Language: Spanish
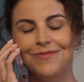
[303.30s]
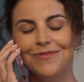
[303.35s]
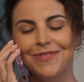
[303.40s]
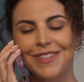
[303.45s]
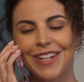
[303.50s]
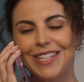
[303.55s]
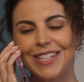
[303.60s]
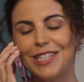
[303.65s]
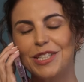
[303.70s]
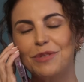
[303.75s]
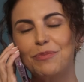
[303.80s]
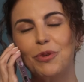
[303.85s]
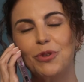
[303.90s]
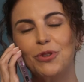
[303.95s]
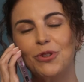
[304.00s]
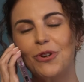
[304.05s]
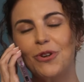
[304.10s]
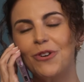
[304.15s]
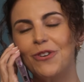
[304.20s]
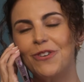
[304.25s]
Gracias por
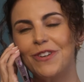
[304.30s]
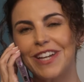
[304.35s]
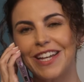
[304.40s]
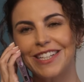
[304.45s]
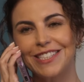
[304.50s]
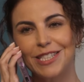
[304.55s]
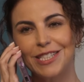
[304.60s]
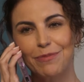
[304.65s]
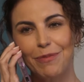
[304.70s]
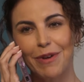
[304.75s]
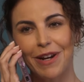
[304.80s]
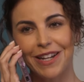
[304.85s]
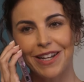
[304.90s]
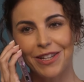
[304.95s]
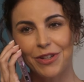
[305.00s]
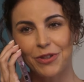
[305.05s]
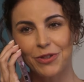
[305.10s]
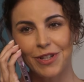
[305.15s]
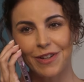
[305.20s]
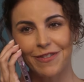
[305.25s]
todo lo que haces para que
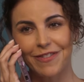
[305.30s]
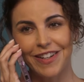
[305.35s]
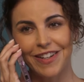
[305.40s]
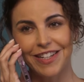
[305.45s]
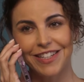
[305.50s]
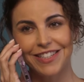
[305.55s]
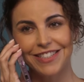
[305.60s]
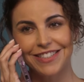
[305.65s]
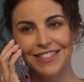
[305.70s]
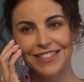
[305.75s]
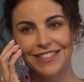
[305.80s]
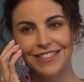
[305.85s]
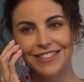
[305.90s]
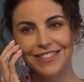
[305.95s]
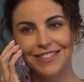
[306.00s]
yo sea feliz.